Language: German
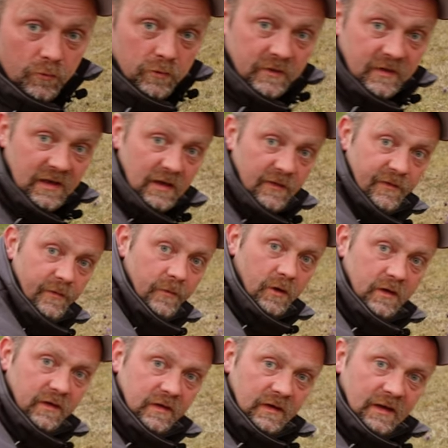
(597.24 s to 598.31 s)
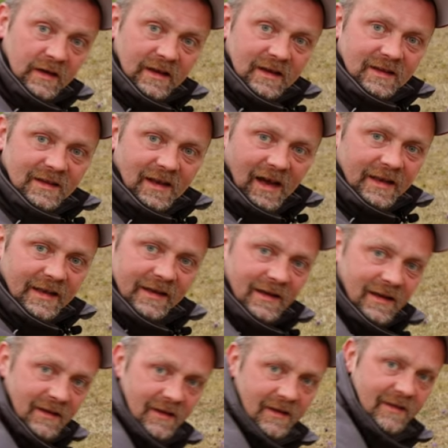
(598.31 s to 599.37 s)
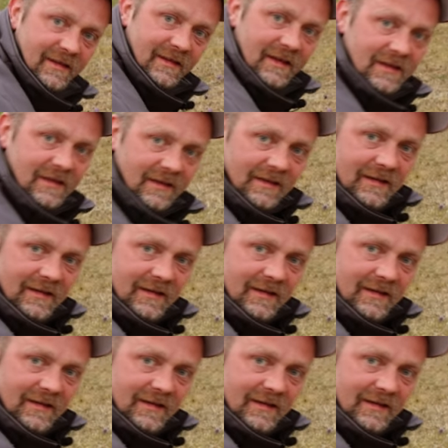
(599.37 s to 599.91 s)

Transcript: zu tief wird, dann äh, sieht